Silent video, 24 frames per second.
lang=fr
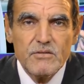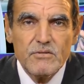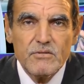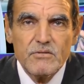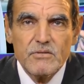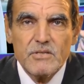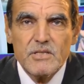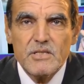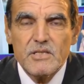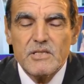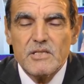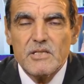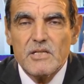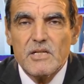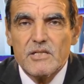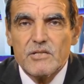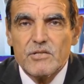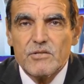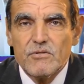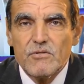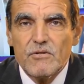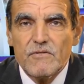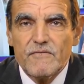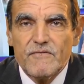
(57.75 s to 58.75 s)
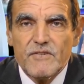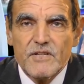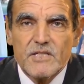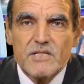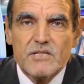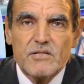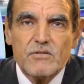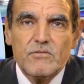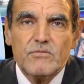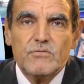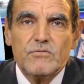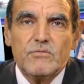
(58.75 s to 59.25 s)
Donc c'était la seule
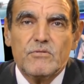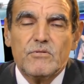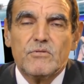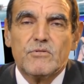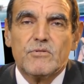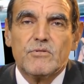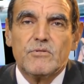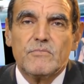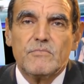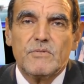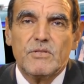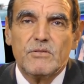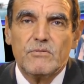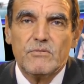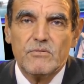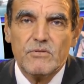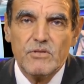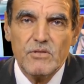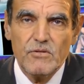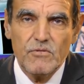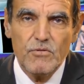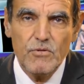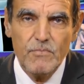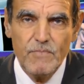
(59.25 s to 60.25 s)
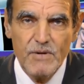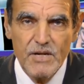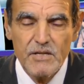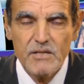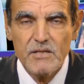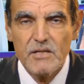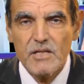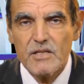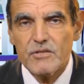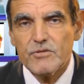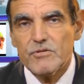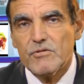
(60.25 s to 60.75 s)
façon de consommer donc le
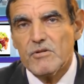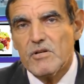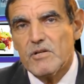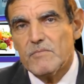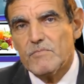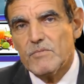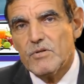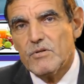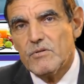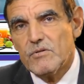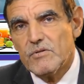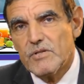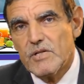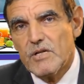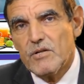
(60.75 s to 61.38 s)
blé. Actuellement, on